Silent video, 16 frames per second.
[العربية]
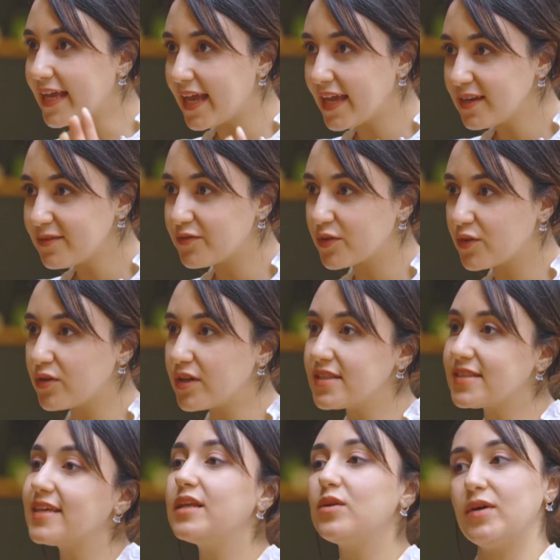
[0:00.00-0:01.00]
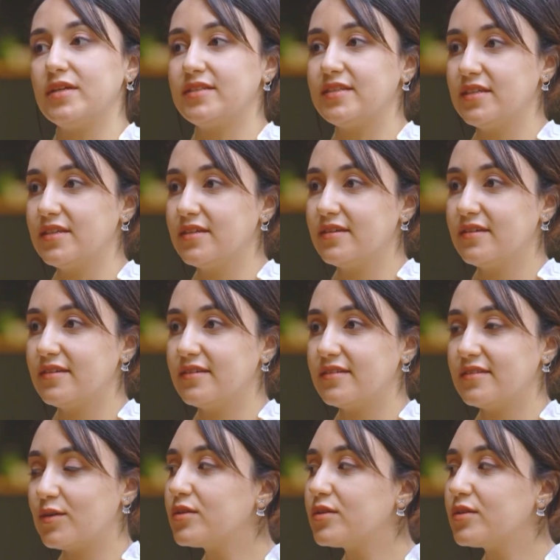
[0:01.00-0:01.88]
الاجانب في كوريا زي دلوقتي مم.